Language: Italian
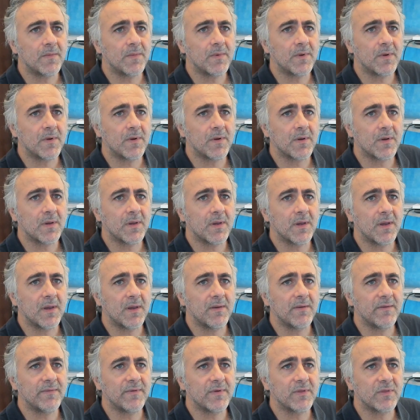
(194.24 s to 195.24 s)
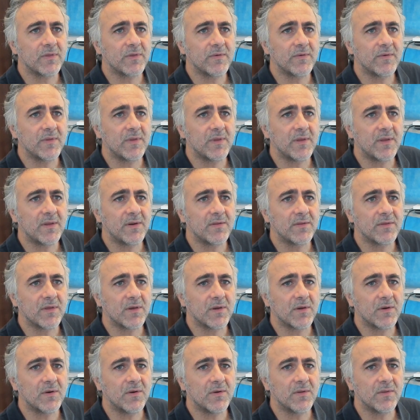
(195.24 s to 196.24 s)
Ok, vi faccio vedere un
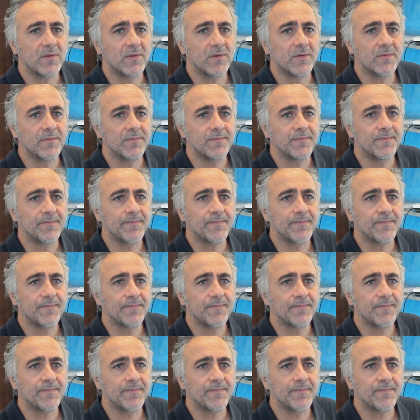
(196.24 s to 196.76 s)
secondo.